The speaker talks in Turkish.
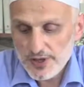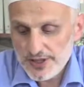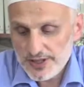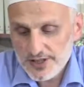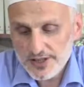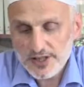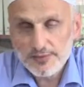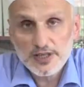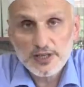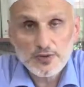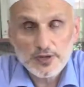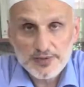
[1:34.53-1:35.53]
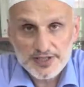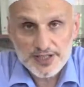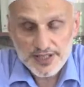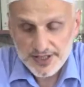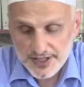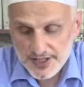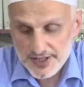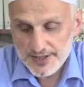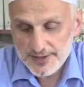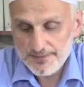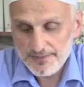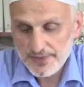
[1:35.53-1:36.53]
yetama, وَالْيَتَامَى
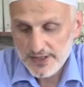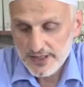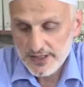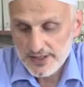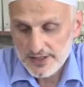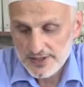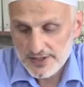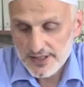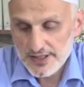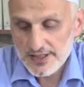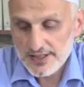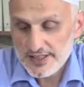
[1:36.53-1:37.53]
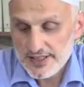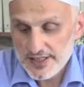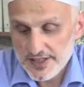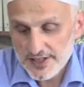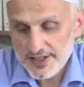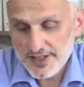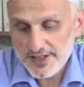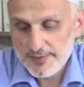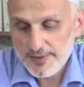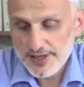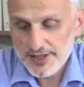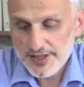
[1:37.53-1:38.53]
mesakin İşte yakın
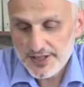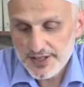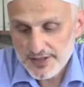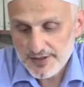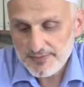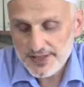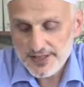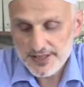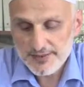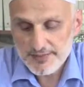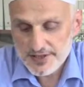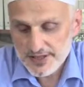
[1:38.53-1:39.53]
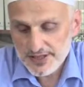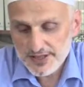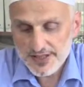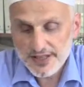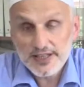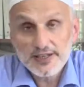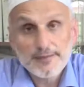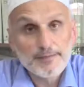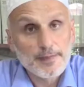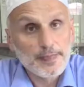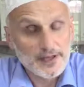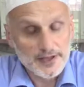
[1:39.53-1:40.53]
akrabaya, yetimlere, miskinlere
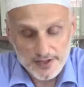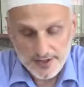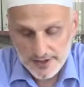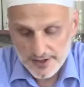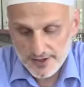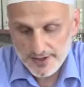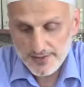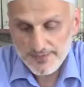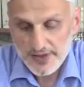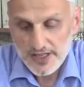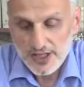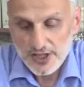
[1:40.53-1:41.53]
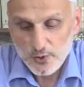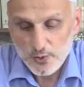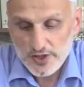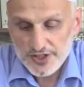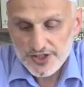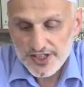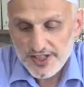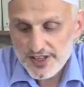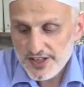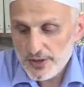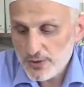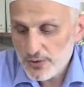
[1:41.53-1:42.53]
iyilik. وَالْجَارِ
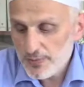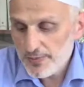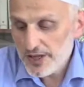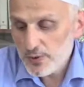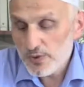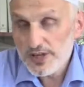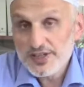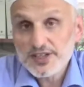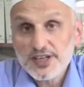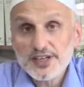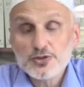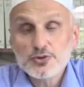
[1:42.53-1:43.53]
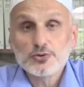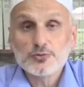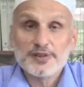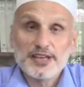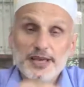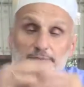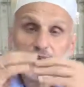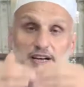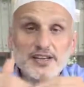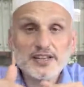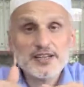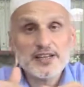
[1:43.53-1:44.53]
ذِي الْقُرْبَى وَالْجَارِ الْجُنُوبِ Hem
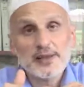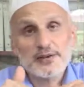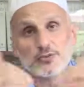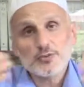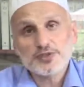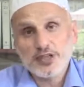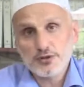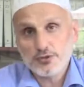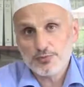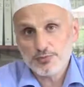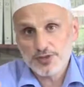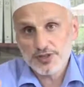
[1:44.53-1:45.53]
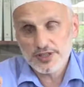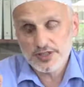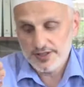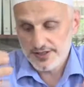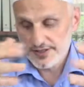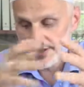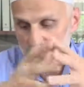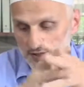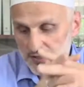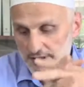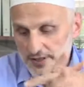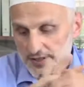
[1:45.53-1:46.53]
yakın hem uzak komşuya
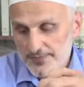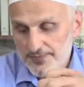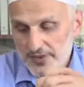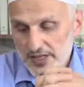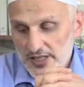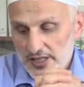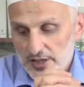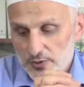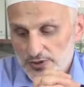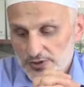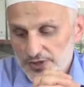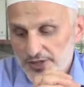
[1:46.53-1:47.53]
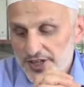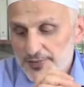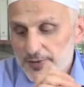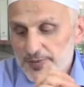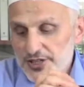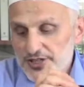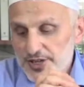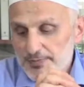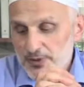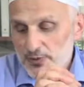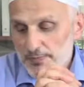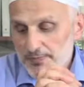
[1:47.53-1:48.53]
iyilik. وَالصَّاحِبِ
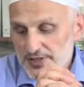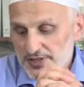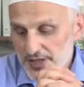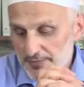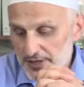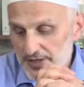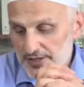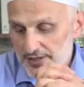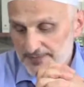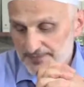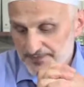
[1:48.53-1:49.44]
بِالْجَمْلِ bin السَّب۪يلِ